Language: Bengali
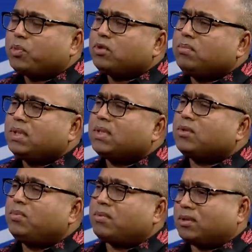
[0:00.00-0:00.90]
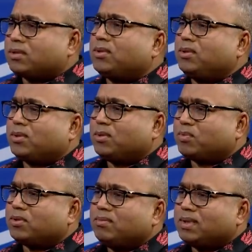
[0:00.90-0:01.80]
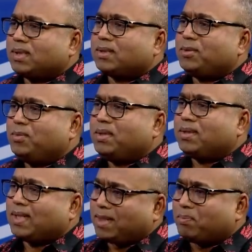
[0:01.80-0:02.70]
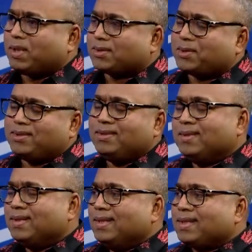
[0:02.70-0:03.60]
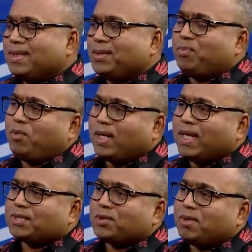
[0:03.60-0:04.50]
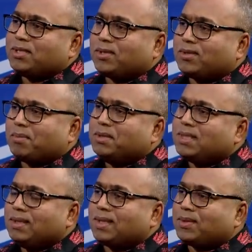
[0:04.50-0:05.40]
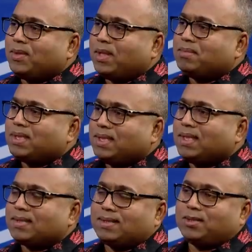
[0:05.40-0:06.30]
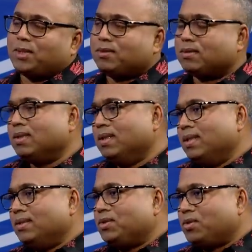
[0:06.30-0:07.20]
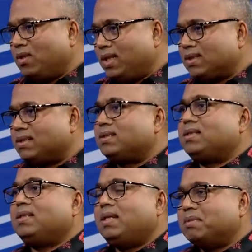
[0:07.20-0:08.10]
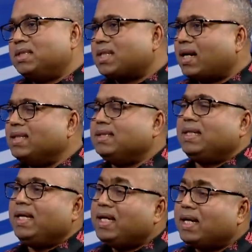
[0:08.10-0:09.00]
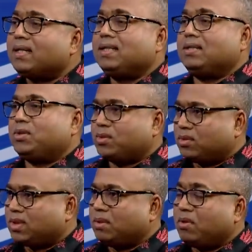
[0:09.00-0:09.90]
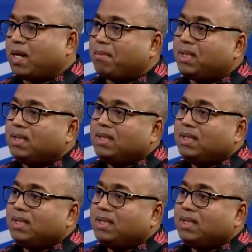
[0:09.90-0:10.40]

প্রথম দিকে খুব কষ্ট হতো প্রথম দিকে খুবই খারাপ লাগতো কিন্তু পরে এক সময় যখন আমি চিন্তা করলাম যে ঠিক আছে যখন চলে এসেছি আমি চাই যে এইখানে কিছু করতে এবং আমার